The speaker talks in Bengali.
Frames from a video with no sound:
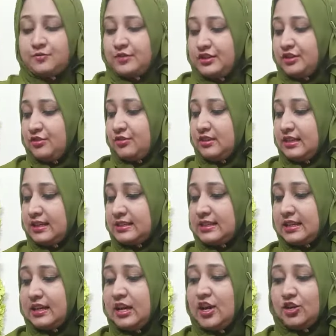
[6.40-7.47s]
ভিডিও ঠিক
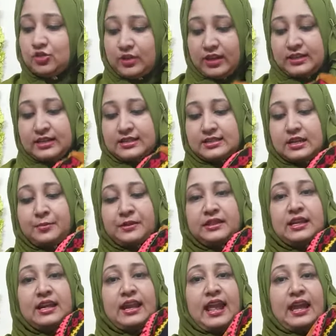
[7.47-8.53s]
আছে তো এই ড্রেসটা
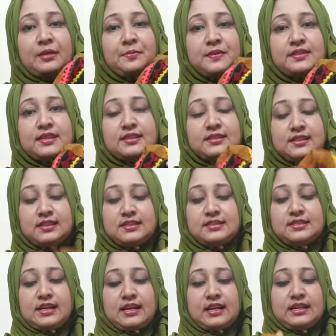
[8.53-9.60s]
আমাদের আর এক পিস আছে
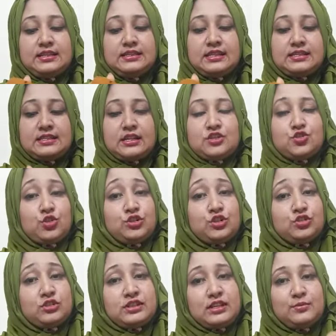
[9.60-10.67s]
যারা নিতে চান
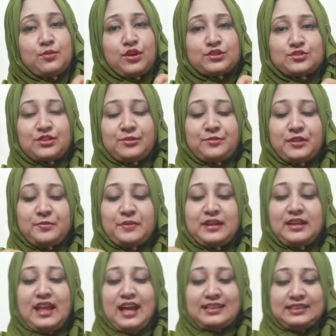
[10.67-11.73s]
জলদি জলদি ইনবক্স করে
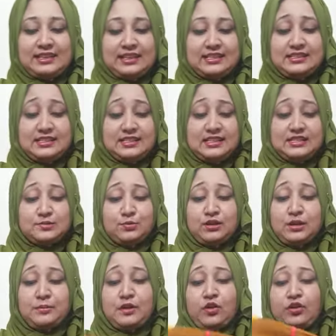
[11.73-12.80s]
ফেলবেন হাতের কাজের ড্রেস
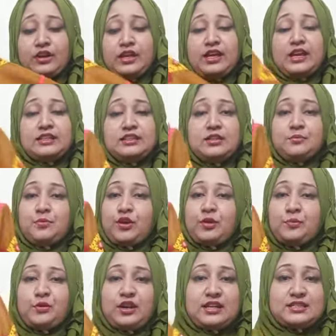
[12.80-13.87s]
বললাম না অনেক দিন
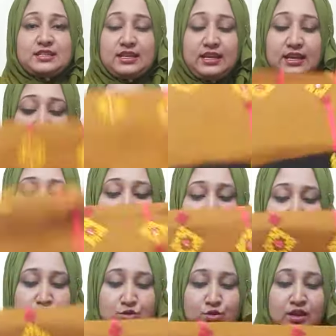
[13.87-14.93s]
পর পর আসে
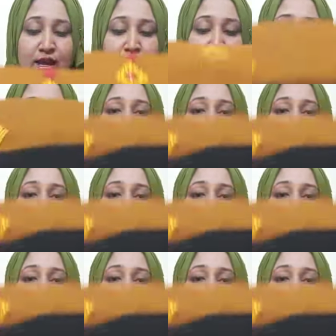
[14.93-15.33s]
এই জন্য আপনাদের